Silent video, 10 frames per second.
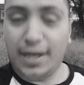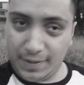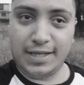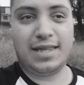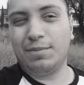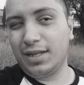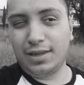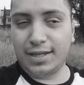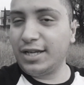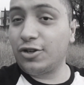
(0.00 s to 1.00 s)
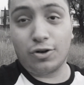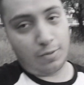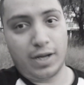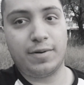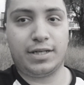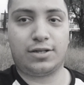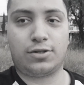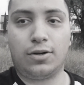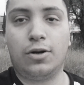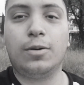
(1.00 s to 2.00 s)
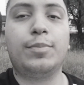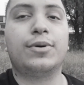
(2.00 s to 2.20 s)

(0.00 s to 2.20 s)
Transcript: Evidentemente yo no voy a venir solo